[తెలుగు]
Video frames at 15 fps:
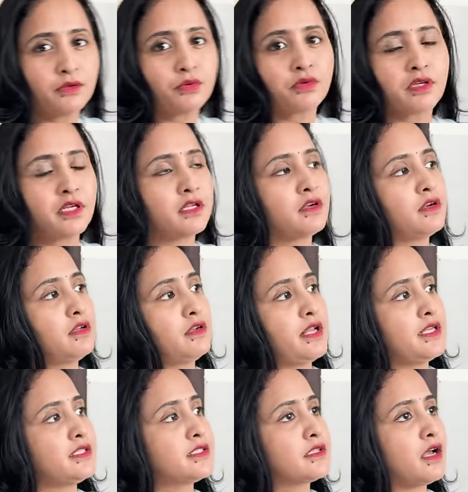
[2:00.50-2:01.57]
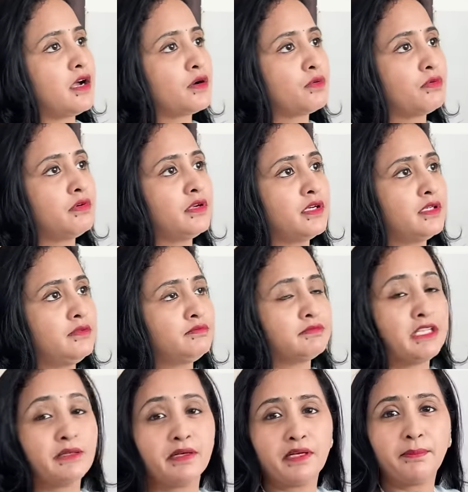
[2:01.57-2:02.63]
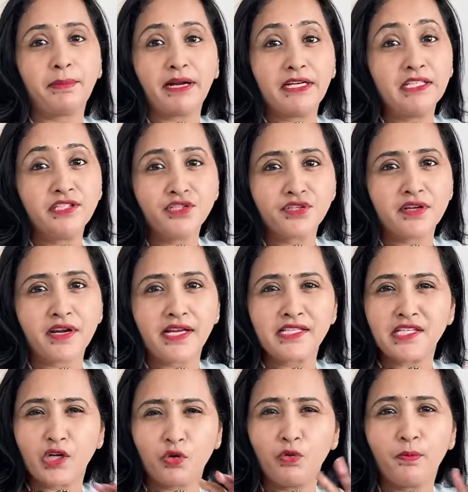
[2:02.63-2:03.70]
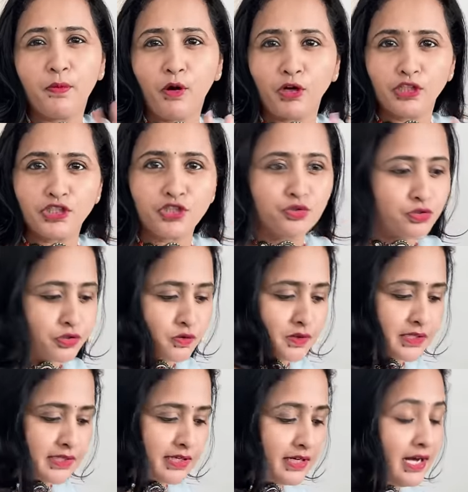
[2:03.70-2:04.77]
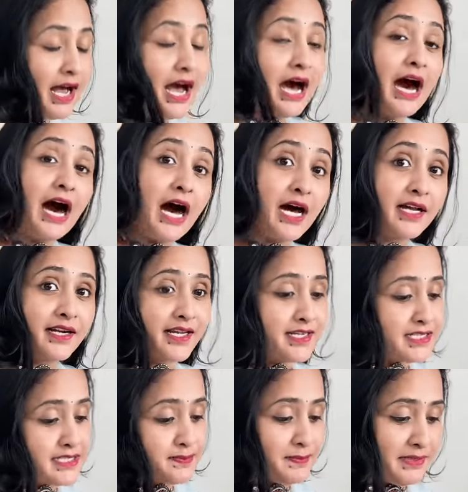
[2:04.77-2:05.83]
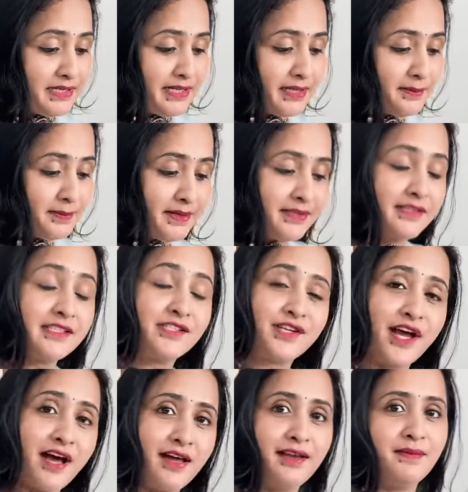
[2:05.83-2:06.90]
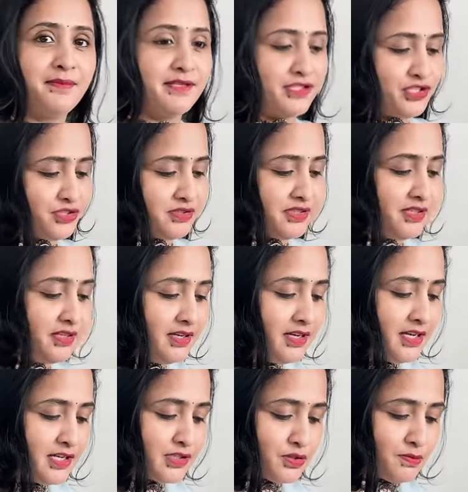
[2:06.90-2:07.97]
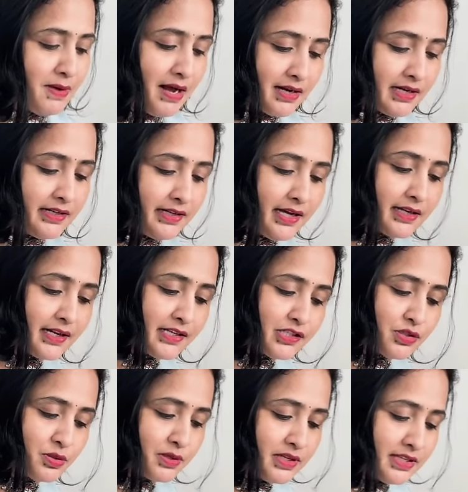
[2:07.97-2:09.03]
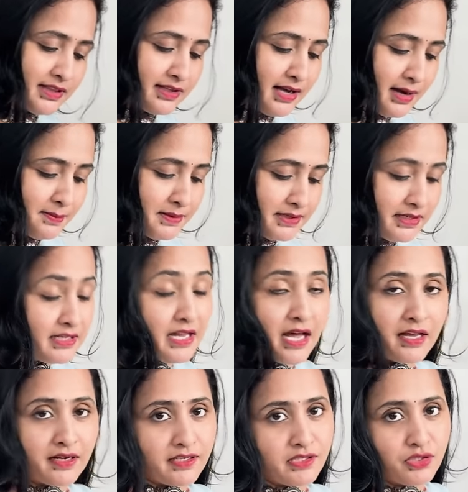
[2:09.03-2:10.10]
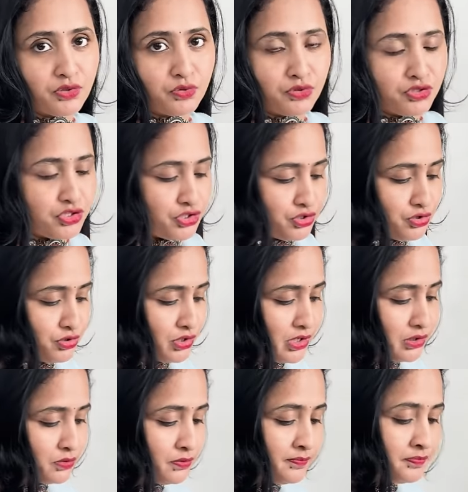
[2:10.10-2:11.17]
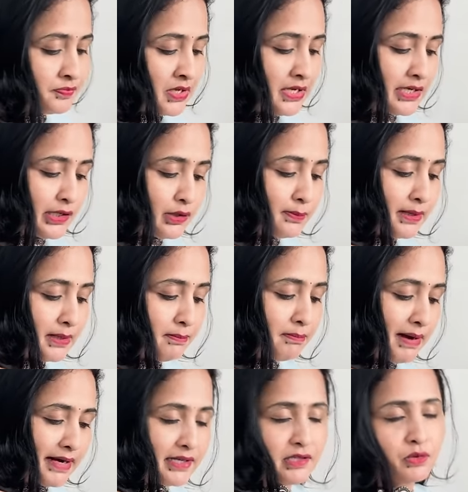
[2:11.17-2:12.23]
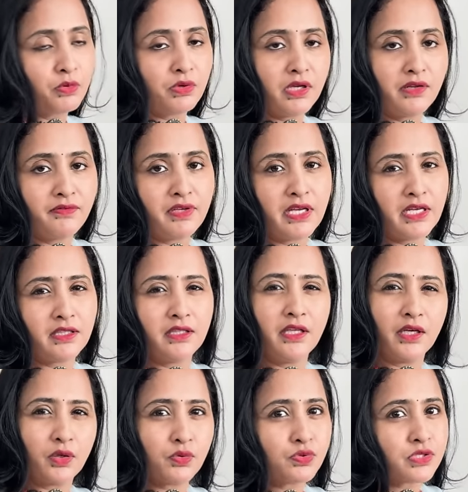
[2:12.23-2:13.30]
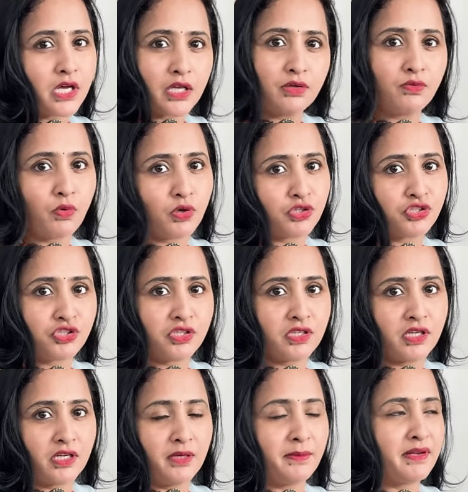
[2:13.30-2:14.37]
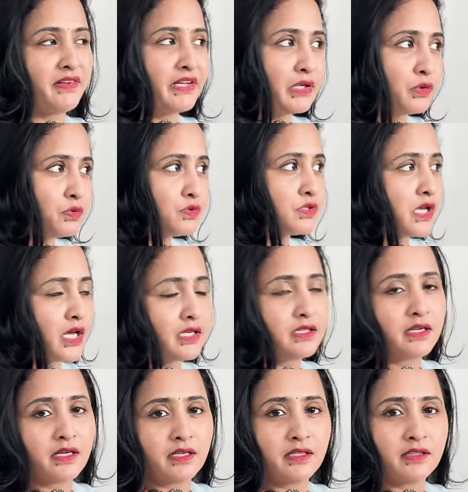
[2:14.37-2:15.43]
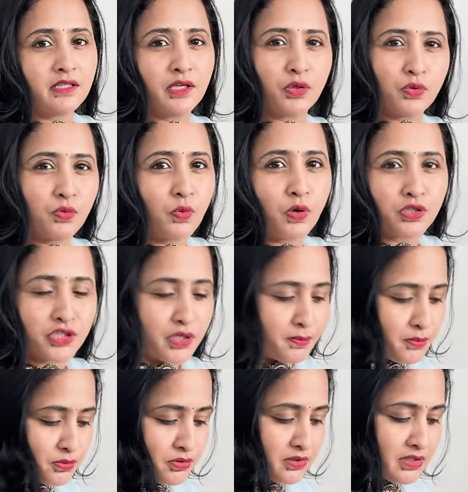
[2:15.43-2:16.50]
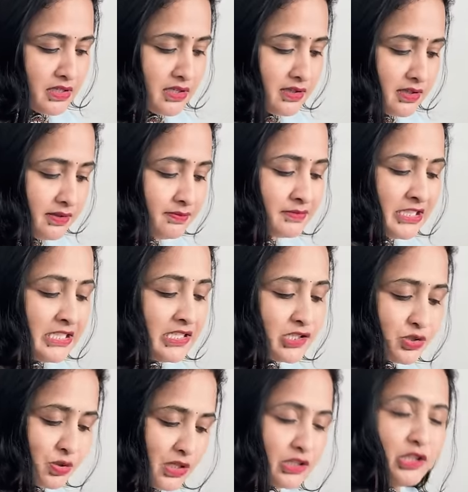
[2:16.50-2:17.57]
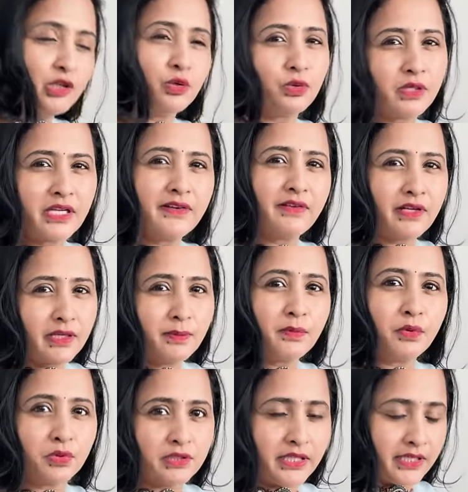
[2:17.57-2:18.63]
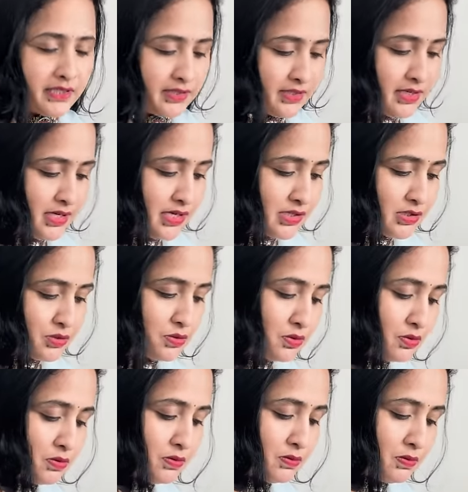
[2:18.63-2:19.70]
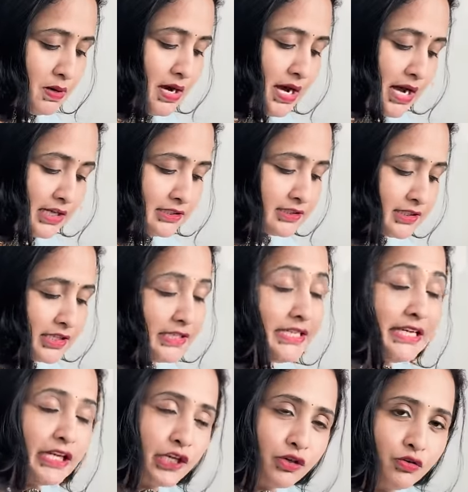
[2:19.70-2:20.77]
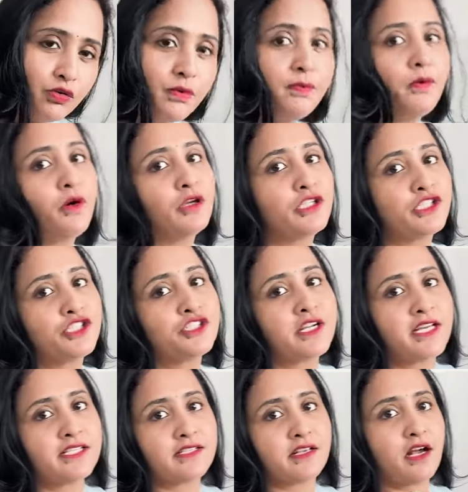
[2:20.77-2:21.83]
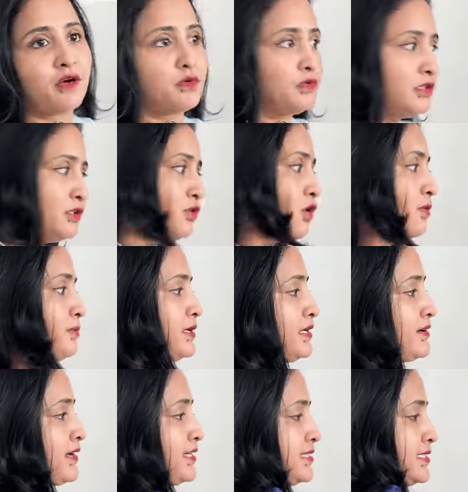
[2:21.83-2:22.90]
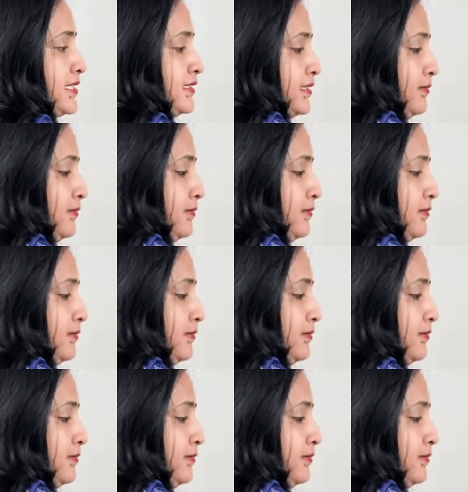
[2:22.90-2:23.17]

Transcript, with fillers: దొరికే రైస్ కాకుండా అంటే పండించిన రైస్ ఎక్కువ పాలిష్డ్ ఉండవు కదా ఆ రైస్ పిల్లలకి పెడితే చాలా మంచిది సో మాకంటే ఆ రైస్ దొరికింది కాబట్టి నేను ఆ రైస్ యూస్ చేస్తున్నాను లేదు మనం బయట కొన్నవి అయితే ఎక్కువసార్లు వాష్ చేయకండి మనం ఎక్కువసార్లు కడిగితే ఎక్కువ వాష్ అయిపోతుంది కదా సో అందులో ఉండేవన్నీ పోతాయి సో అందుకని ఎక్కువ పాలిష్డ్ రైస్ కాకుండా నార్మల్ రైస్ అయితే